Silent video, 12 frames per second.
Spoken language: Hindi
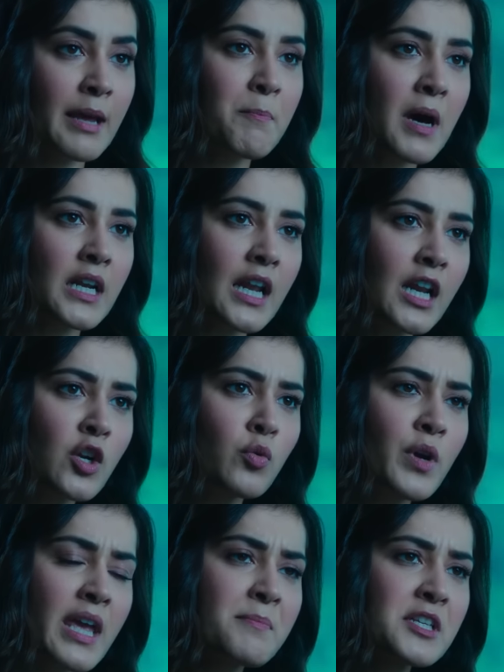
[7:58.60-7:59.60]
फिर मैं अपने
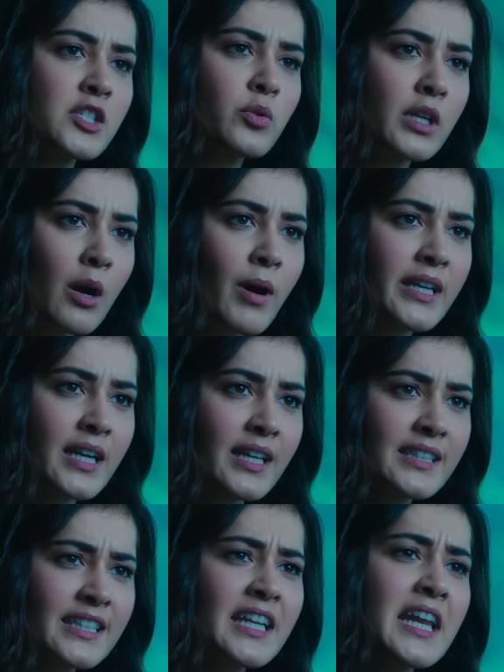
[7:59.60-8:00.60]
डैड को क्या बताऊंगी जब वो
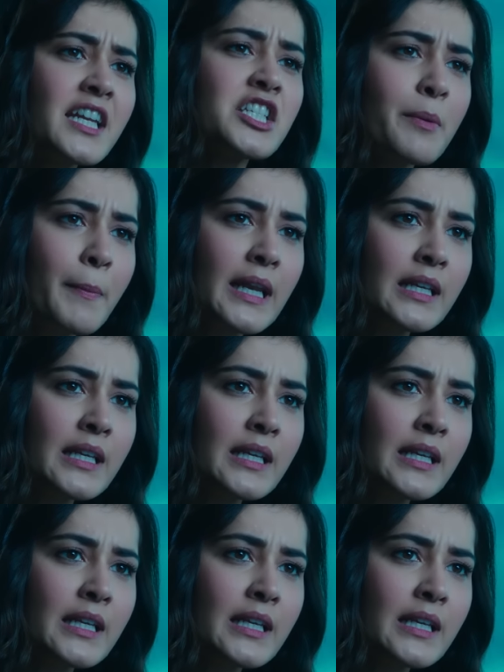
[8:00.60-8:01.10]
तुम्हारे बारे में